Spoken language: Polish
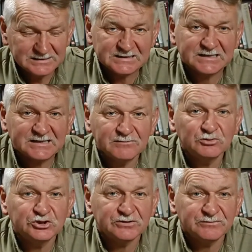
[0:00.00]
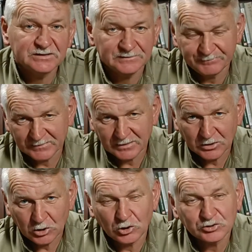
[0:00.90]
niestety musimy
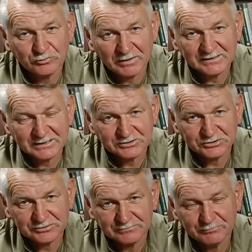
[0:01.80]
odkładać,